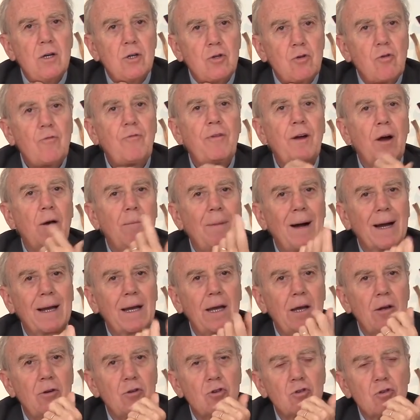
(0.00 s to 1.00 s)
Je vous fais
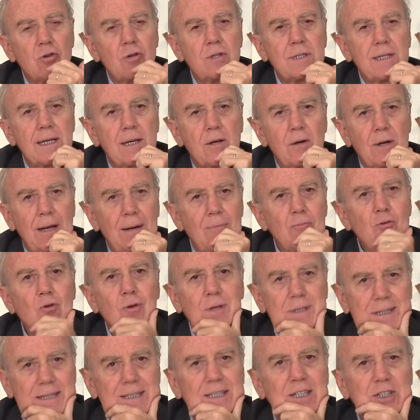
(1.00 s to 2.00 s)
remarquer une chose, c'est que
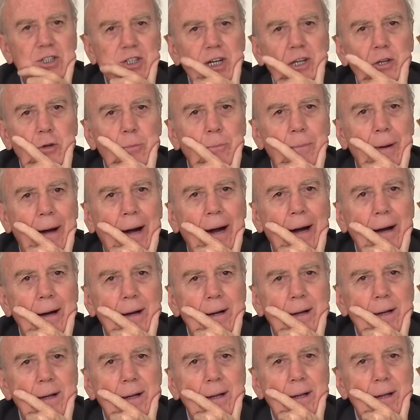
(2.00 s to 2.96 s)
l'amour, ça s'achète pas.